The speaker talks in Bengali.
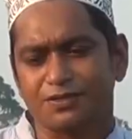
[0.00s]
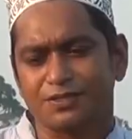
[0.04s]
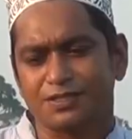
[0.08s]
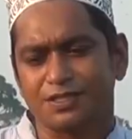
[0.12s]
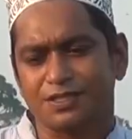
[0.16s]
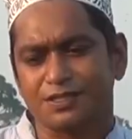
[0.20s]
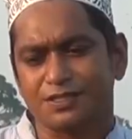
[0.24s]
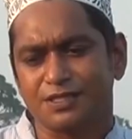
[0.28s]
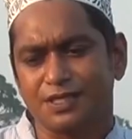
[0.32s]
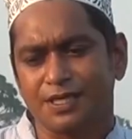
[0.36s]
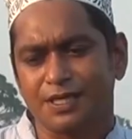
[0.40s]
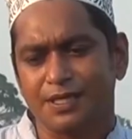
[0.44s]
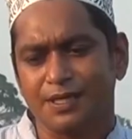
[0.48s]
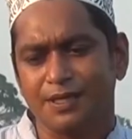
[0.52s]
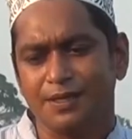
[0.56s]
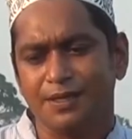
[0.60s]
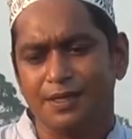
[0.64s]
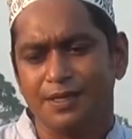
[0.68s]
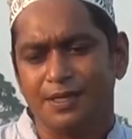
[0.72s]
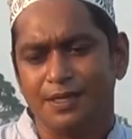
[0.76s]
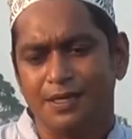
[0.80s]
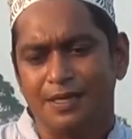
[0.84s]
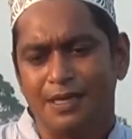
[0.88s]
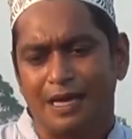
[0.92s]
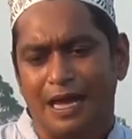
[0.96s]
হচ্ছে যে
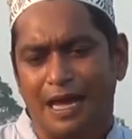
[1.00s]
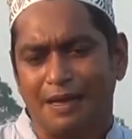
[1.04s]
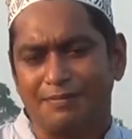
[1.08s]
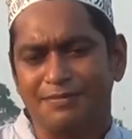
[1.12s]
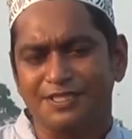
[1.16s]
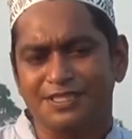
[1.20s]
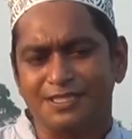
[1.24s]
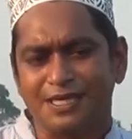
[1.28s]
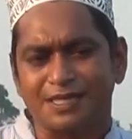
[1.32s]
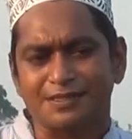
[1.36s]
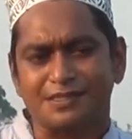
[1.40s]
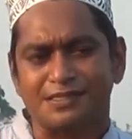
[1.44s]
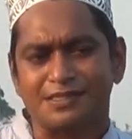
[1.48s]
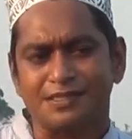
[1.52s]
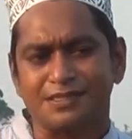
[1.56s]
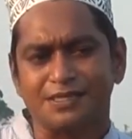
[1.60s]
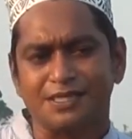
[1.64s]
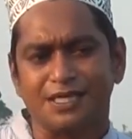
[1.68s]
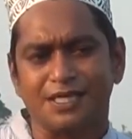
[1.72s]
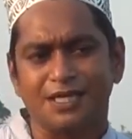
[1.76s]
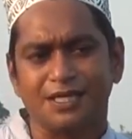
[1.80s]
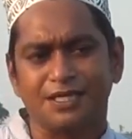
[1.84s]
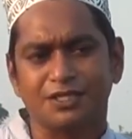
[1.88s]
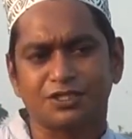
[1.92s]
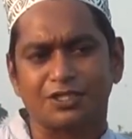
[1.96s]
আমি চাচ্ছি
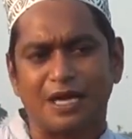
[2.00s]
যে